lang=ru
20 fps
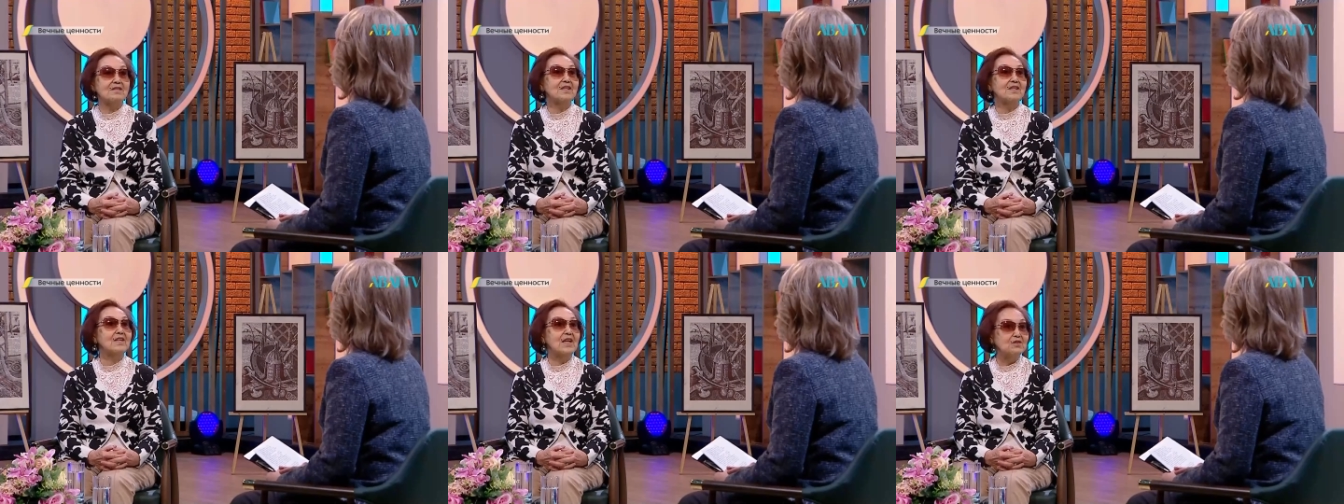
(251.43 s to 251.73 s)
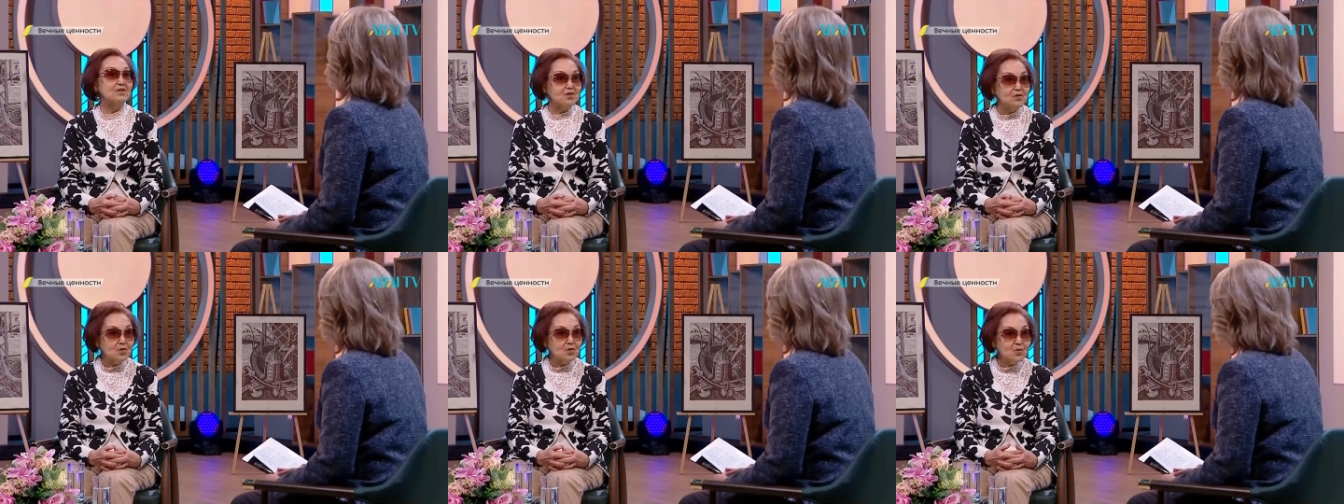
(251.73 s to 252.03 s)

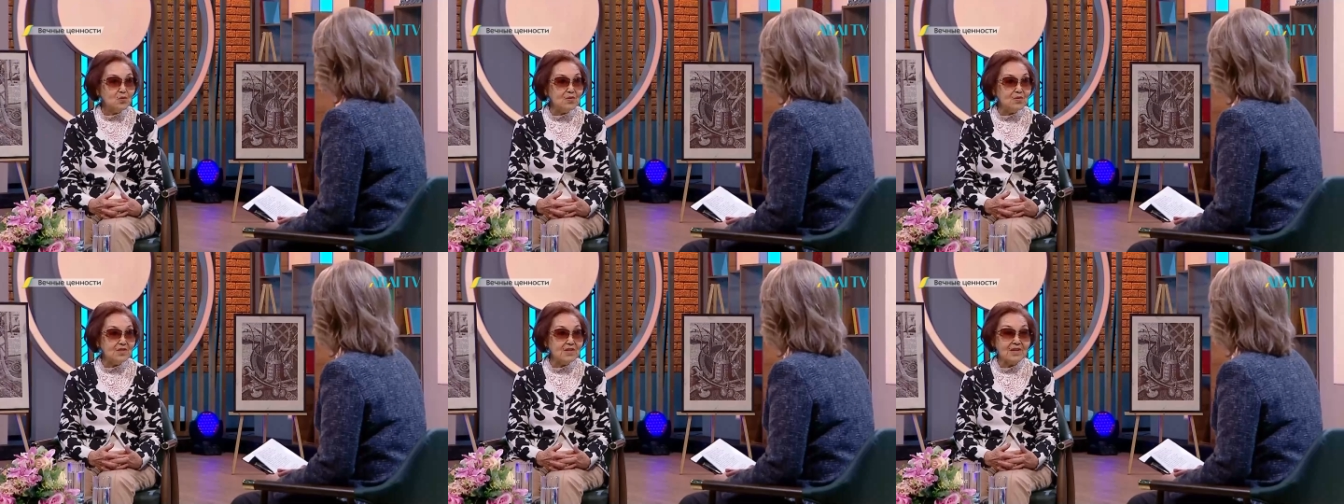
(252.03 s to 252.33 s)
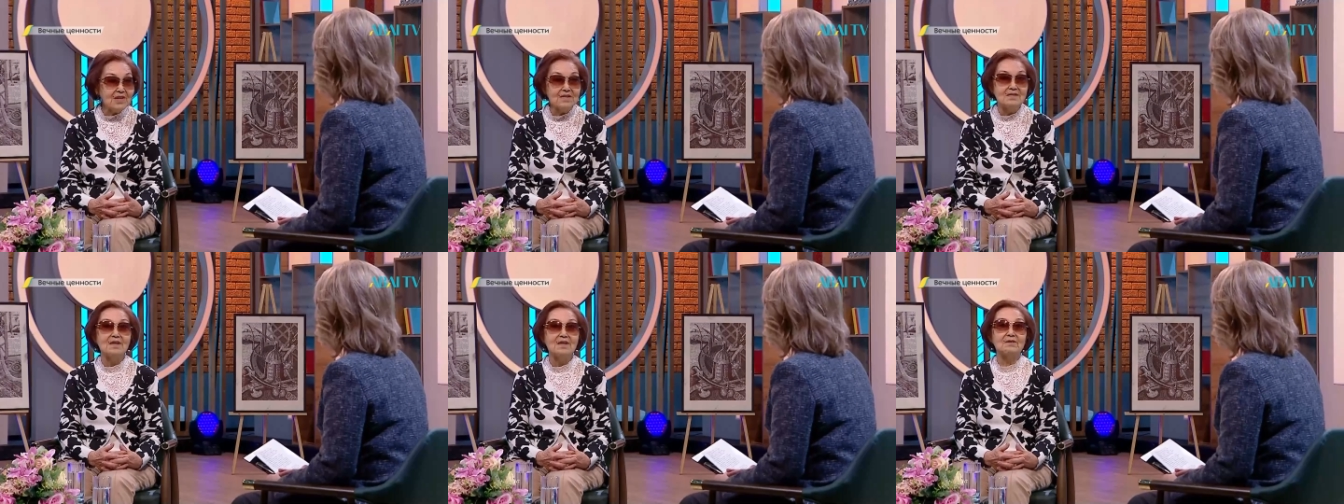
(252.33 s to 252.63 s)
киностудии
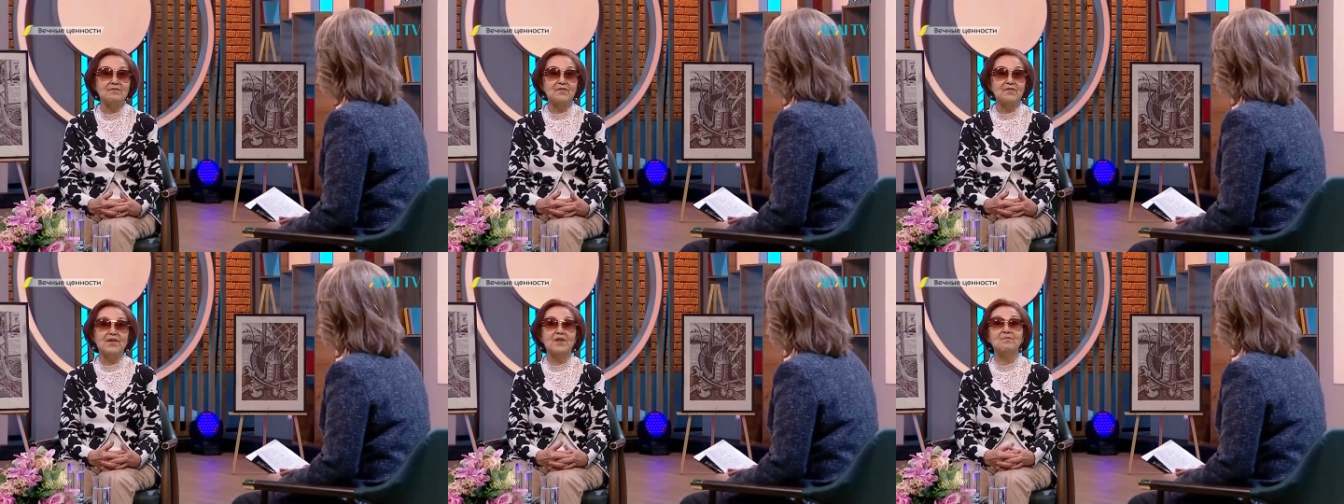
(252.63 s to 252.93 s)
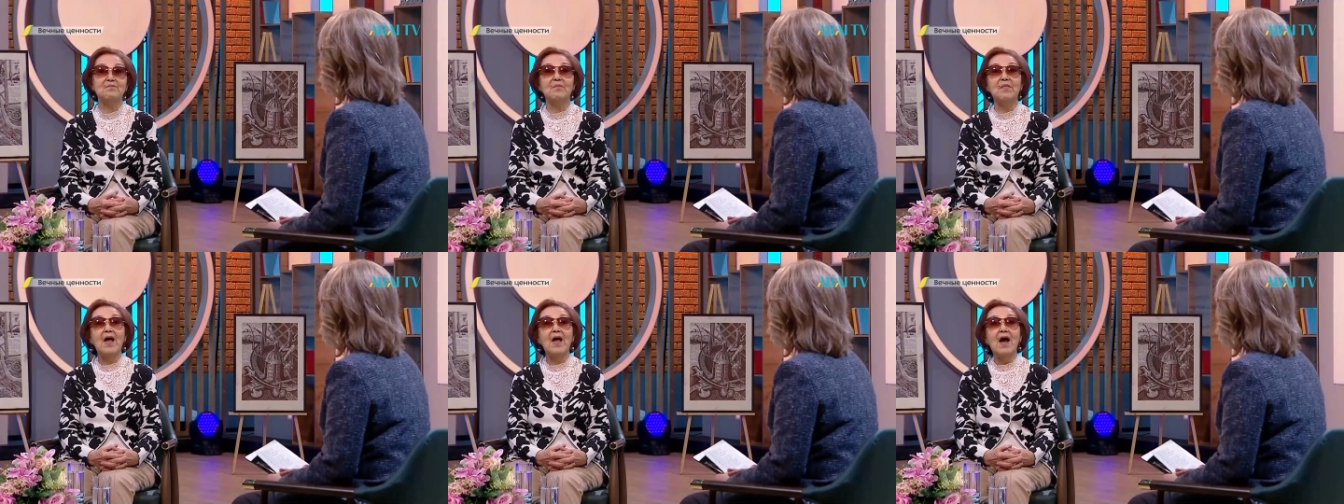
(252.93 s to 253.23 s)

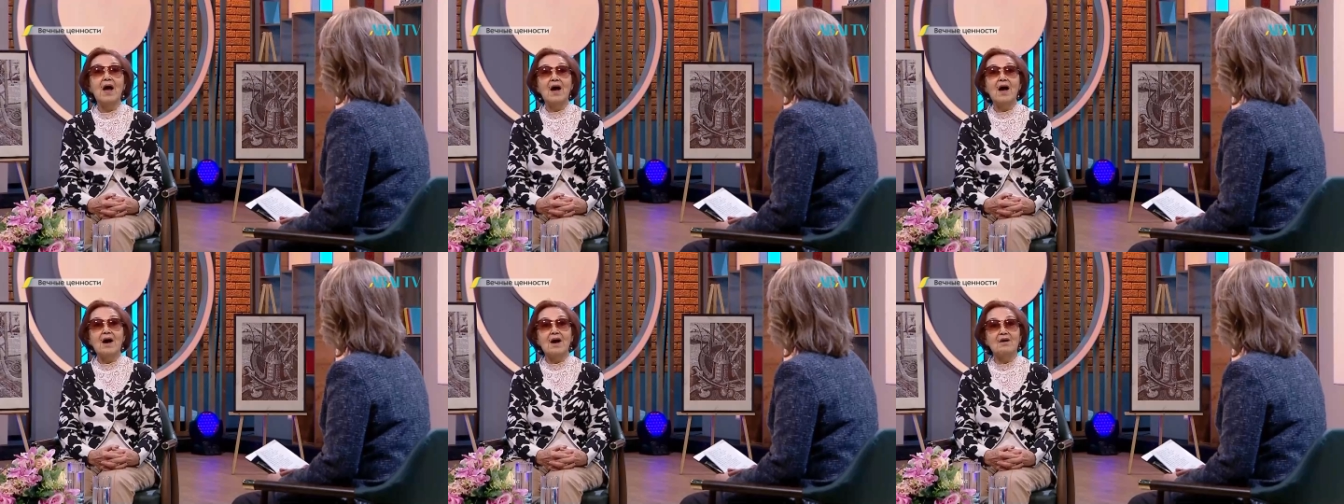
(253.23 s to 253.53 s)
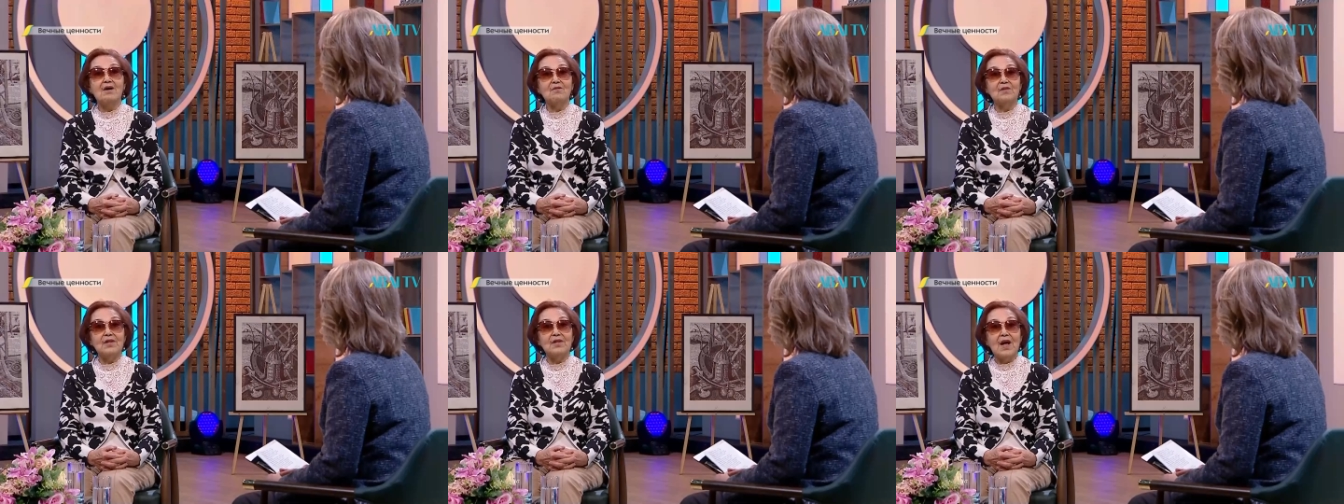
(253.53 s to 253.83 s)
«Казахфильм».
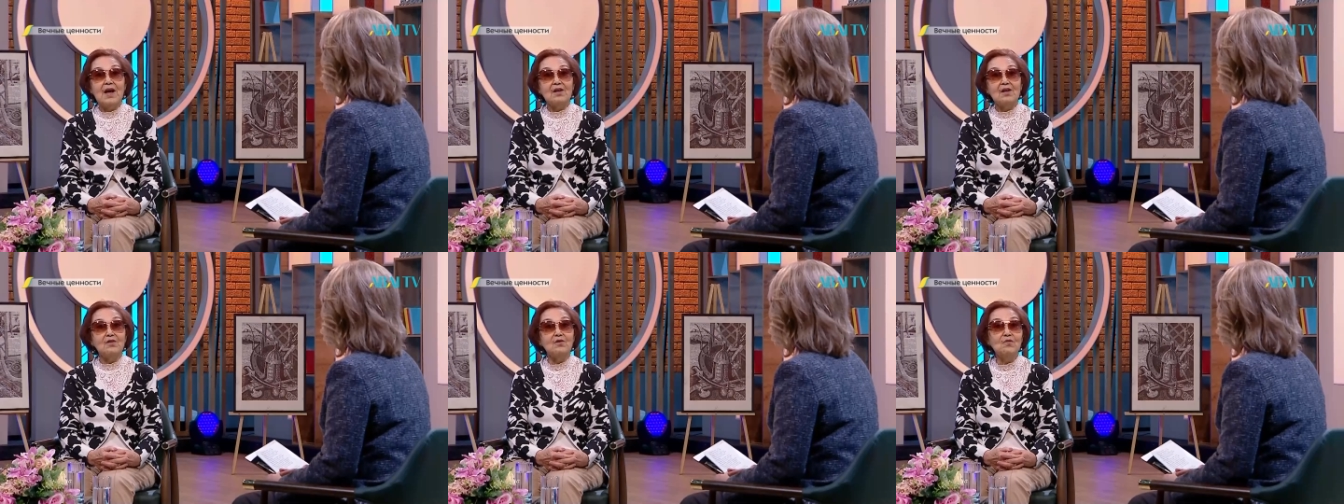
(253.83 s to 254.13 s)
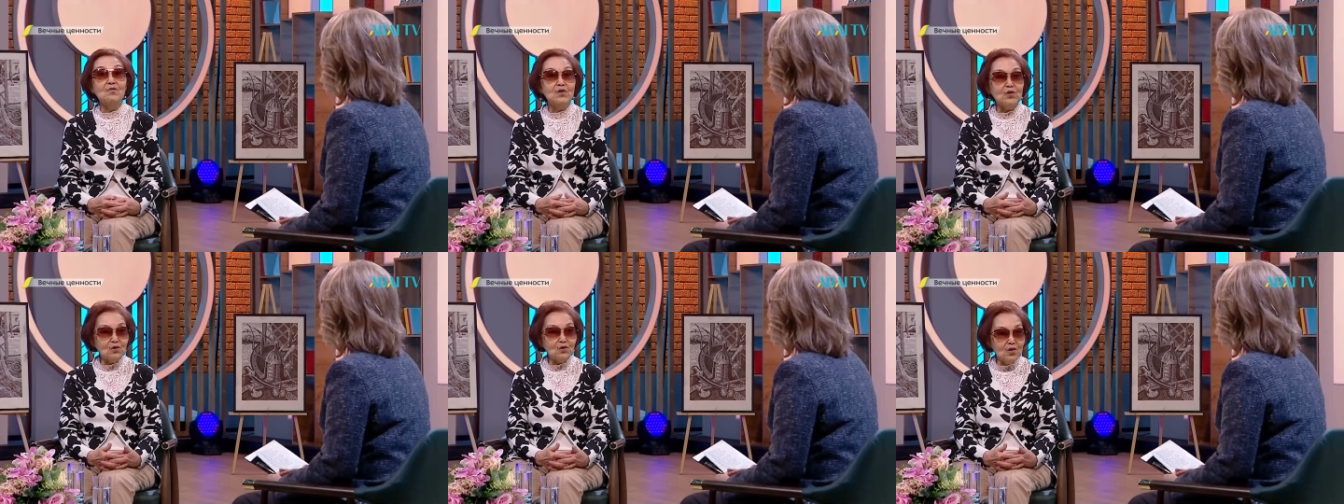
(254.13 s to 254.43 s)
Вот. Ну, вот